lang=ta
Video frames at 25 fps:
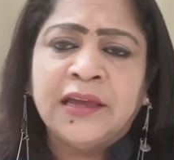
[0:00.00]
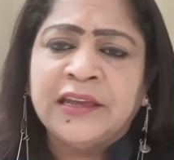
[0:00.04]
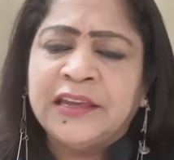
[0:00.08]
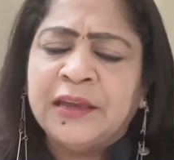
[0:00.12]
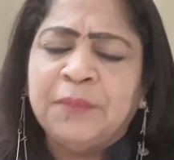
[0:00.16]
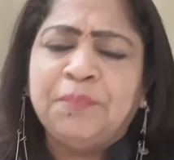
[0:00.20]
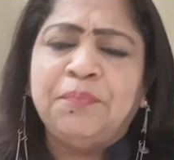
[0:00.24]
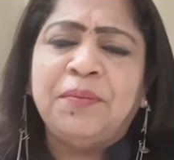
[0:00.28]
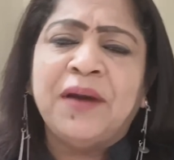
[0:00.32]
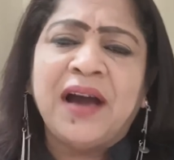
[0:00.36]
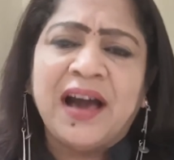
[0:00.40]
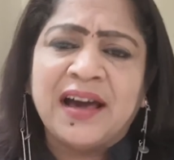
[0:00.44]

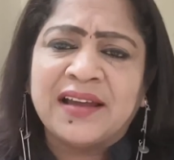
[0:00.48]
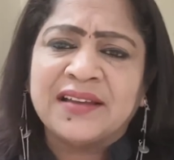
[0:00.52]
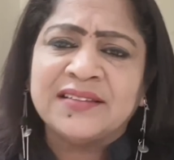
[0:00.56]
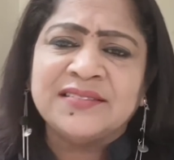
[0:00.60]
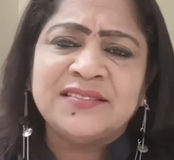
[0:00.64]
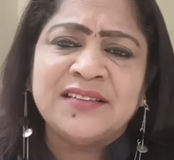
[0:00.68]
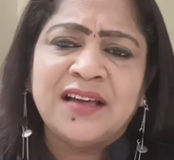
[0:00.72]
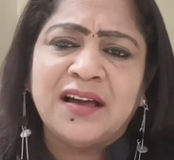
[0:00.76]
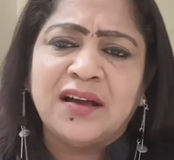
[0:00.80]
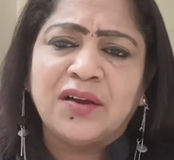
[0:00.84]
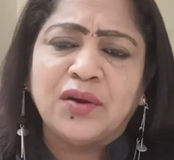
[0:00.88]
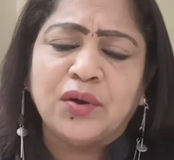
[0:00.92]
இப்போ
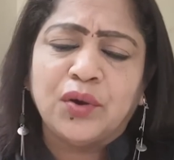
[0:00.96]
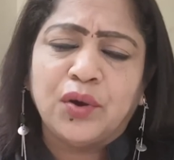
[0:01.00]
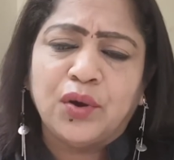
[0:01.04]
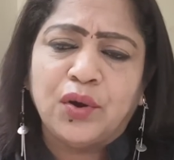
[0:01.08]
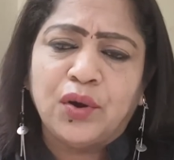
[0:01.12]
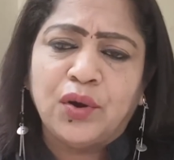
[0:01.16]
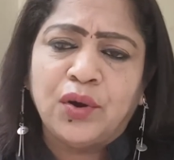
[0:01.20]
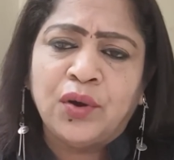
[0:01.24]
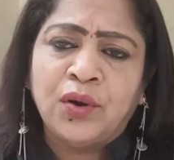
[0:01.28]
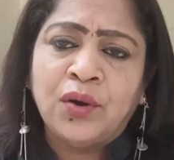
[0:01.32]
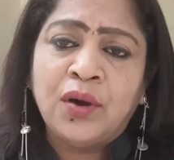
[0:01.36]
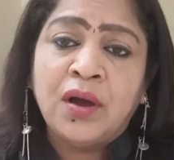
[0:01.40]

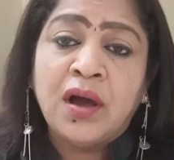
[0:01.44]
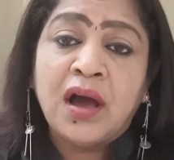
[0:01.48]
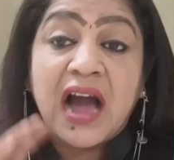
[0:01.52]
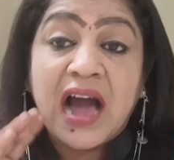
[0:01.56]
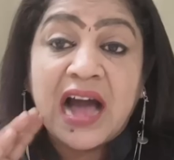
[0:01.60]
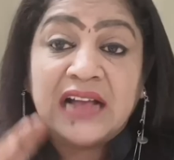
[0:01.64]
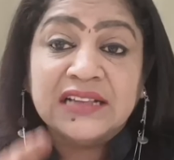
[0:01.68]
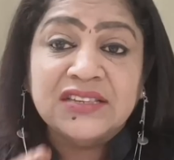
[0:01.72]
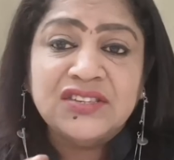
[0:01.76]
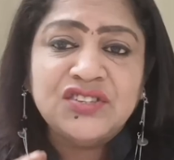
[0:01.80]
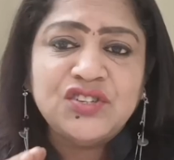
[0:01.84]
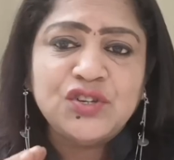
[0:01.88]
அரசாங்கம்
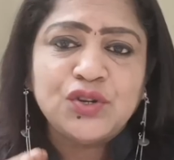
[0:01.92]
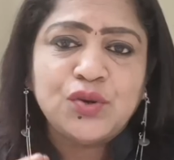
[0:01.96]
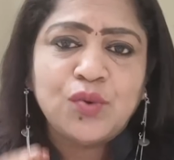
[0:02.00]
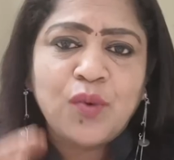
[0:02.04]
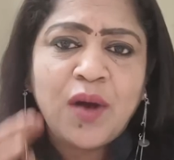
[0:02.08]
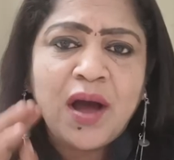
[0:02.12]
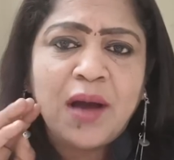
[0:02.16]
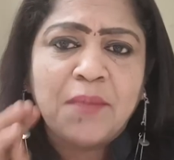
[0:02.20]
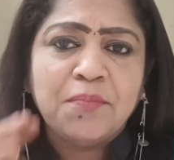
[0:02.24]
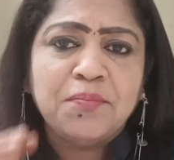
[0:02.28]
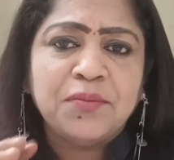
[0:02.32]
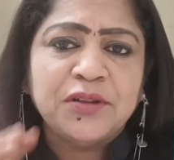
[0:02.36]
அஞ்சு
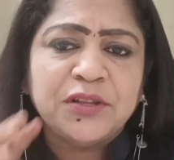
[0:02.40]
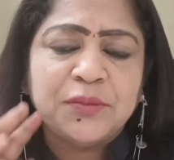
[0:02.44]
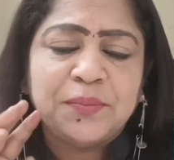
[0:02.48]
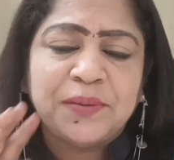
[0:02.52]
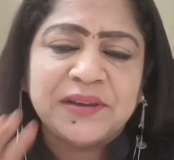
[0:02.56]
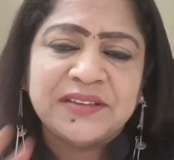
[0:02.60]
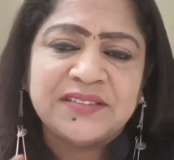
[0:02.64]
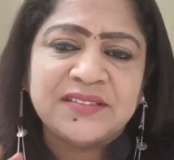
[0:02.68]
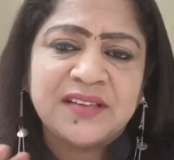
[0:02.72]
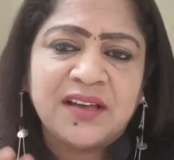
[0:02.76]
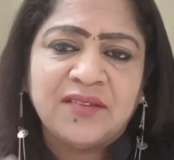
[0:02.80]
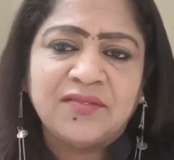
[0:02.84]
ரூபா ஐம்பது
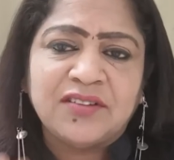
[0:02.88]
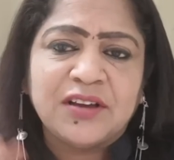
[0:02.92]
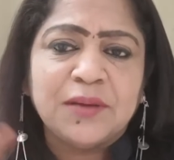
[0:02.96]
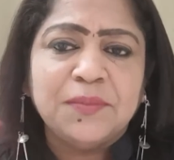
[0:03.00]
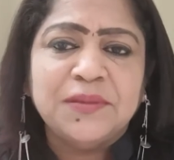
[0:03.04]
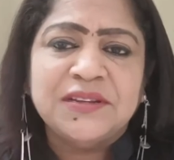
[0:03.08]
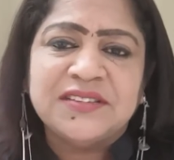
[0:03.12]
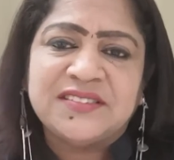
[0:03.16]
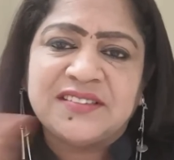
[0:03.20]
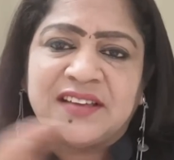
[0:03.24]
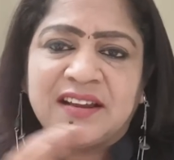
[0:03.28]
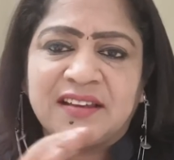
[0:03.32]
பைசாவுக்கு
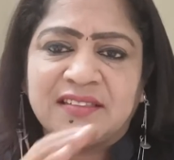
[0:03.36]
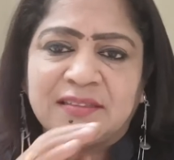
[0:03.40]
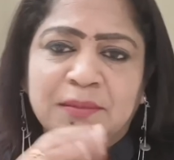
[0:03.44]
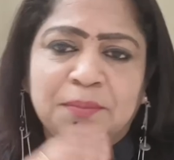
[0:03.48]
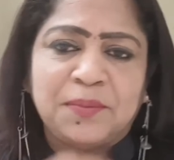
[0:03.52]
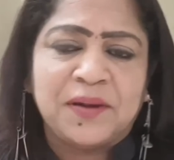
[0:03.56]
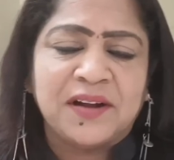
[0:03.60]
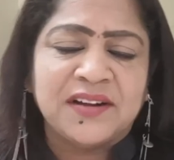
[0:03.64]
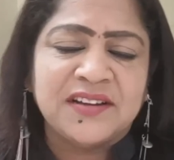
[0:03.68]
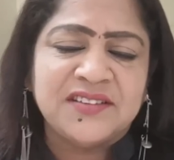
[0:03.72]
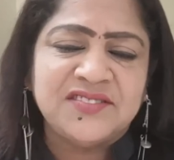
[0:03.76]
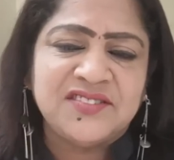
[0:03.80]
மின்சாரத்தை
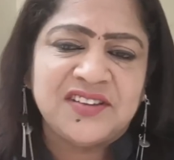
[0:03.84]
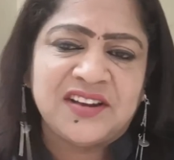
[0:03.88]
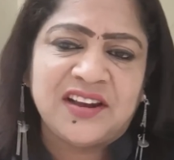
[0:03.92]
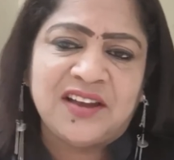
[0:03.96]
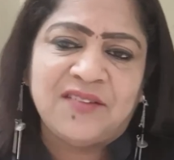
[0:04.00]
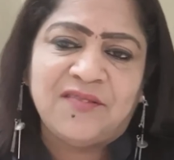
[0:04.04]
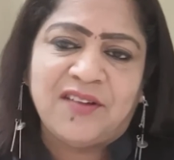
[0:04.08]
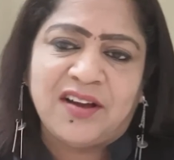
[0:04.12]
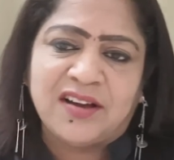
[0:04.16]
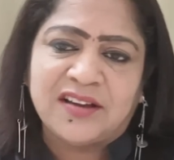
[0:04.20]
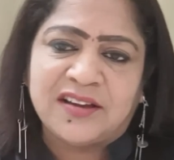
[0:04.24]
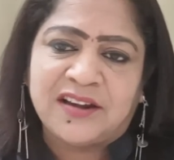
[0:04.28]

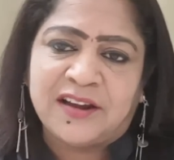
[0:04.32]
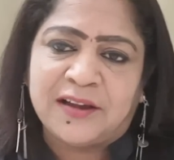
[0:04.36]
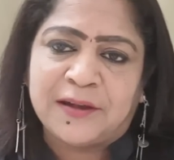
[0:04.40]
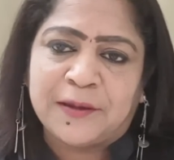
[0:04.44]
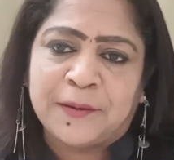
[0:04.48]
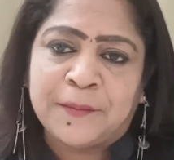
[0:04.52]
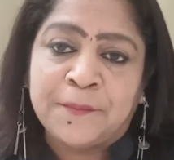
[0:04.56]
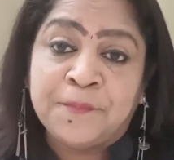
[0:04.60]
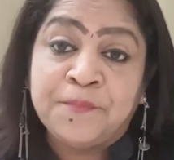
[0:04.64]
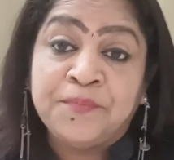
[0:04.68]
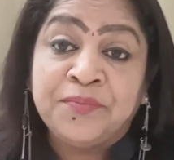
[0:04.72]
பாண்டிச்சேரியில் வாங்குறாங்க